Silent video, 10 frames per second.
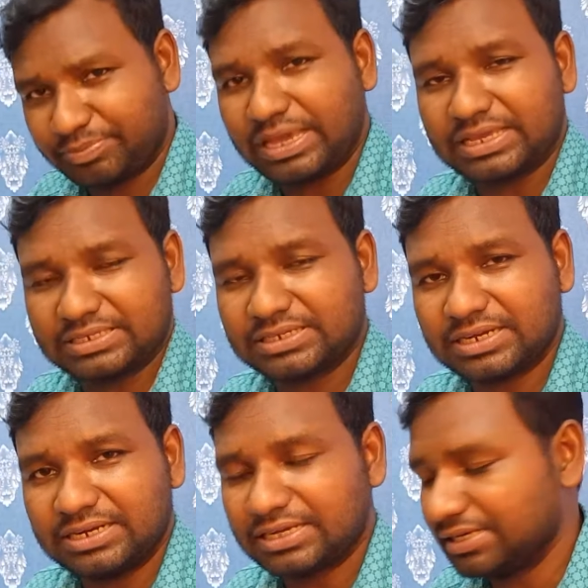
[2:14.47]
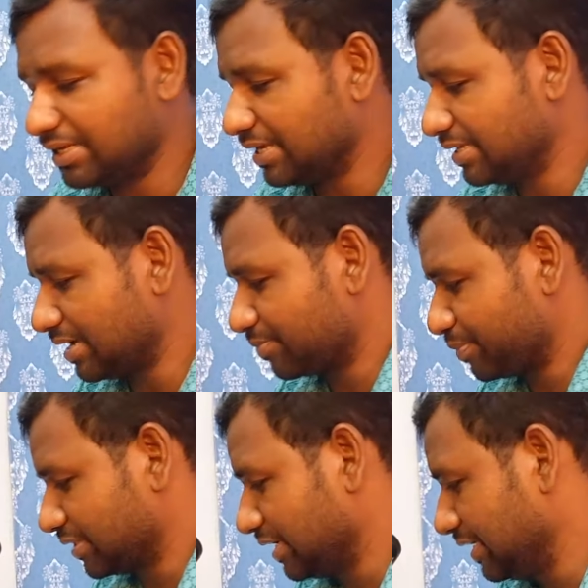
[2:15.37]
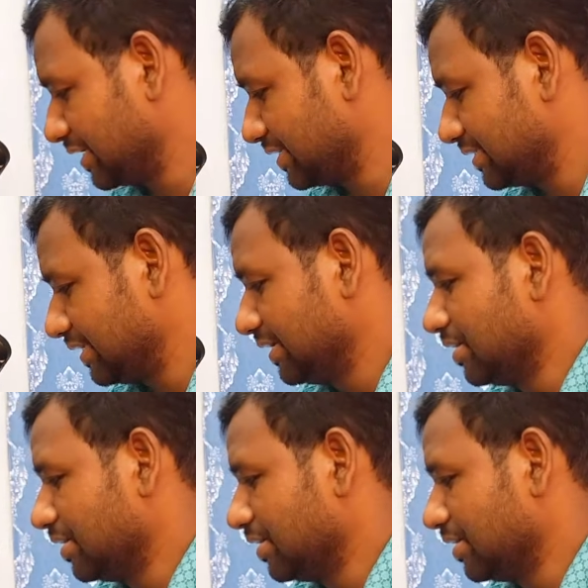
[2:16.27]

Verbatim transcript: पैकेजिंग करने के लिए या पता नहीं कैसे